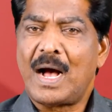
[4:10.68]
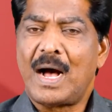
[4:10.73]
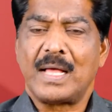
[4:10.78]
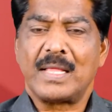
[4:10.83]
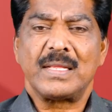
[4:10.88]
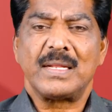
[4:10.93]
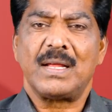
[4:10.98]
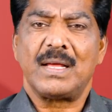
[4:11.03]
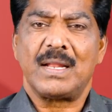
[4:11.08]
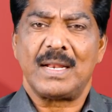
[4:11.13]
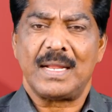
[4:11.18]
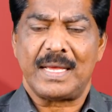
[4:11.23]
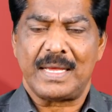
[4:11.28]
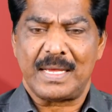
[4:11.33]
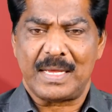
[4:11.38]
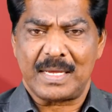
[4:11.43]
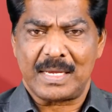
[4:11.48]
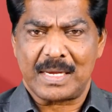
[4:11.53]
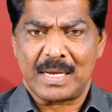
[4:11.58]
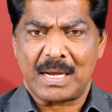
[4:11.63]
அதனால்
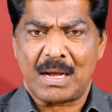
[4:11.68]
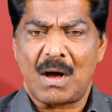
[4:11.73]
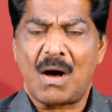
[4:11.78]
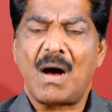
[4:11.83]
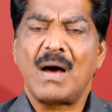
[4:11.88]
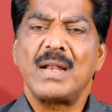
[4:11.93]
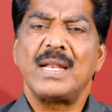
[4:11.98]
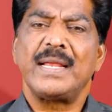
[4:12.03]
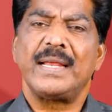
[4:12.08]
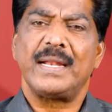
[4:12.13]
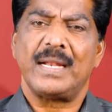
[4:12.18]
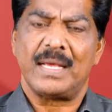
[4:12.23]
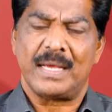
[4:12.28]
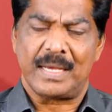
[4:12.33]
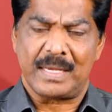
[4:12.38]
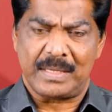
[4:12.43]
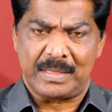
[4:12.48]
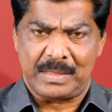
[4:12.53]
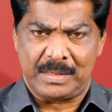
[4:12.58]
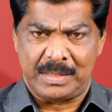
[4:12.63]
காலையில்
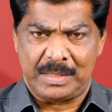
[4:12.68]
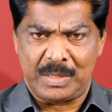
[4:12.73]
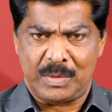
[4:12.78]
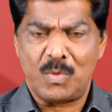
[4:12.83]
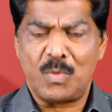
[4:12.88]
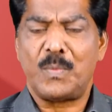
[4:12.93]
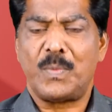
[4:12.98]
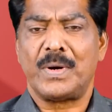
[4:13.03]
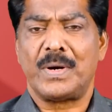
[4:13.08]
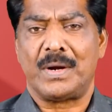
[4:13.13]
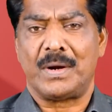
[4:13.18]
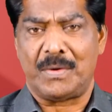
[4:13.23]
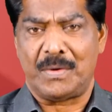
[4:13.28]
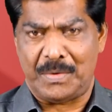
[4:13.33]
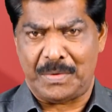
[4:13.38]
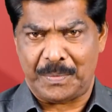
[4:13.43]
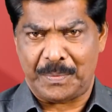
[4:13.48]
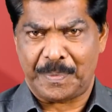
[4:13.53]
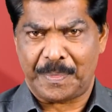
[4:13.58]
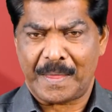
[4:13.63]
ஜெபம்
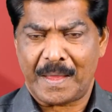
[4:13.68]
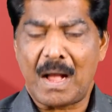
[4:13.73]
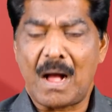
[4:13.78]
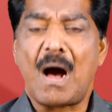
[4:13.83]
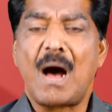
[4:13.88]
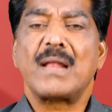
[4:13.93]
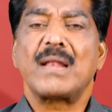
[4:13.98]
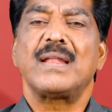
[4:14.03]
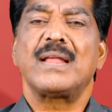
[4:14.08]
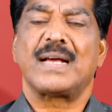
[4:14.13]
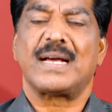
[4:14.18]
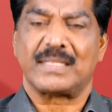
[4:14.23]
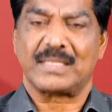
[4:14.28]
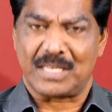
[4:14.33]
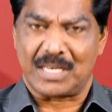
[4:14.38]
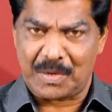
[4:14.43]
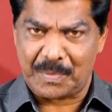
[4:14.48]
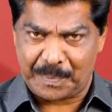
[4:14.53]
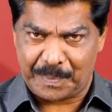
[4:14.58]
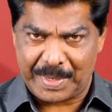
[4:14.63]
பண்ணணும் காலில்
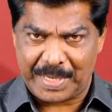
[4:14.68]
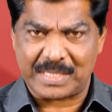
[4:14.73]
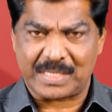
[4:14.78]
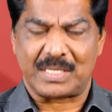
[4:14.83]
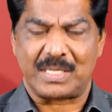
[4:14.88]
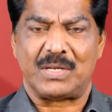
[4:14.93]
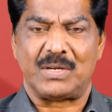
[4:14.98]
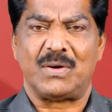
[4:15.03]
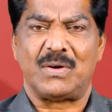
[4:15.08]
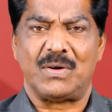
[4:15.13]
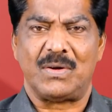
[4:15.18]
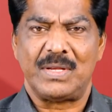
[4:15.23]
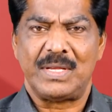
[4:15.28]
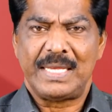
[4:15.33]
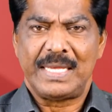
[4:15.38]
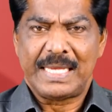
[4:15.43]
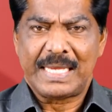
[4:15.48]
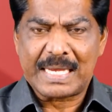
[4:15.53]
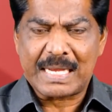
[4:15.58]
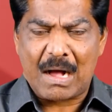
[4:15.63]
கற்றுட்டு பேசணும்
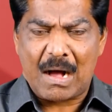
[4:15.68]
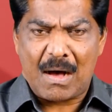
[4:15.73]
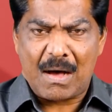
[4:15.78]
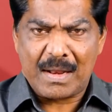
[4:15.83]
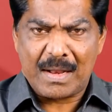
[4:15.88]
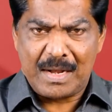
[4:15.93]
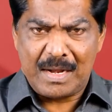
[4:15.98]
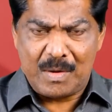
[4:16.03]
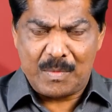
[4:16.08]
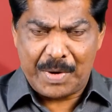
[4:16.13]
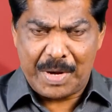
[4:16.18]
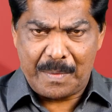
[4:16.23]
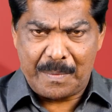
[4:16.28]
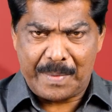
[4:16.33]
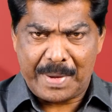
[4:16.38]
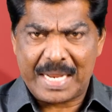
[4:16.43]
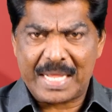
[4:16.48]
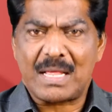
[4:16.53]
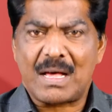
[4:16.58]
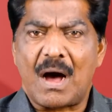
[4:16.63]
காலையில் நம்முடைய
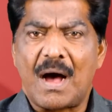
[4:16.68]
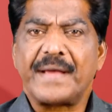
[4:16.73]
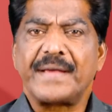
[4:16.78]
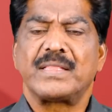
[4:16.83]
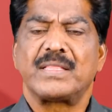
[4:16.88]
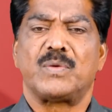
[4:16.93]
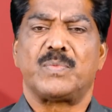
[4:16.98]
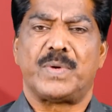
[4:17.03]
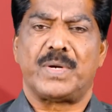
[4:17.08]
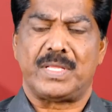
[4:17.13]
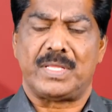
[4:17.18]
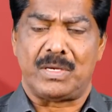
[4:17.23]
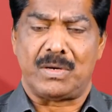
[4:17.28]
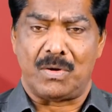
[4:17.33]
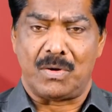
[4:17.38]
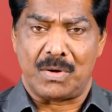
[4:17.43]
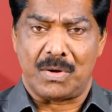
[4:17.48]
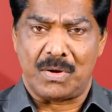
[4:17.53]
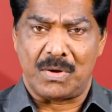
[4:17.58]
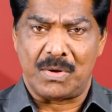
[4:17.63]
மனதை ஆயத்தப்படுத்தி
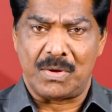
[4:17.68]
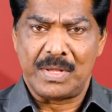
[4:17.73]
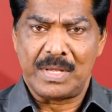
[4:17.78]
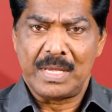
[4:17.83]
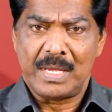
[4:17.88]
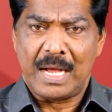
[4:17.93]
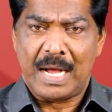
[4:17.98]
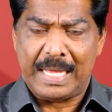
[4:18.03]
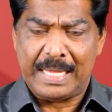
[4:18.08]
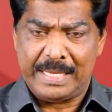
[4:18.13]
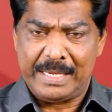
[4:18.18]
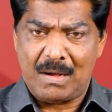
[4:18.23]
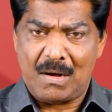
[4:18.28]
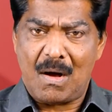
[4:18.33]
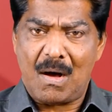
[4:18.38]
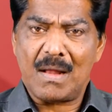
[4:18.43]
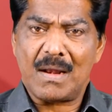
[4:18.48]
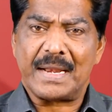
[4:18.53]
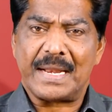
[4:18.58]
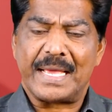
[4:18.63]
கொள்ளணும்
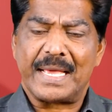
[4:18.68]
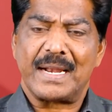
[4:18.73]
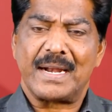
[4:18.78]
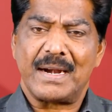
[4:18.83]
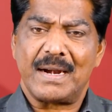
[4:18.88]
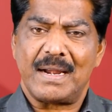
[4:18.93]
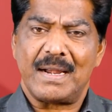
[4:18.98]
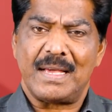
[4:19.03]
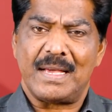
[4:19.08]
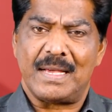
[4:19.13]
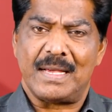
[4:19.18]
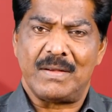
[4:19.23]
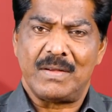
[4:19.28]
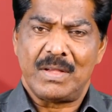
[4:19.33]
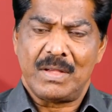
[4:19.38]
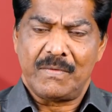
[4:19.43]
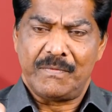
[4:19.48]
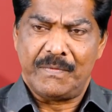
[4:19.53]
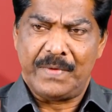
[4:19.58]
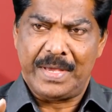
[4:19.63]
அதிகால நேரங்களில்
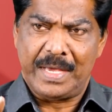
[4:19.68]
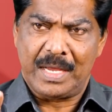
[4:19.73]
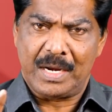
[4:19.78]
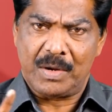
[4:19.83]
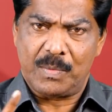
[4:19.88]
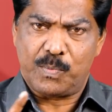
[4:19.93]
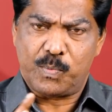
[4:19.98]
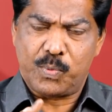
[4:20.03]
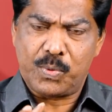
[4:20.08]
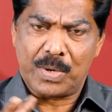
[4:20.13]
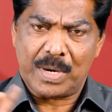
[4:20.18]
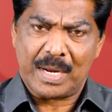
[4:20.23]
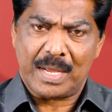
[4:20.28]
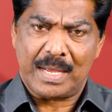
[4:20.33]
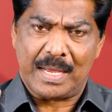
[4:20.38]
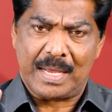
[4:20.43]
வேறு புற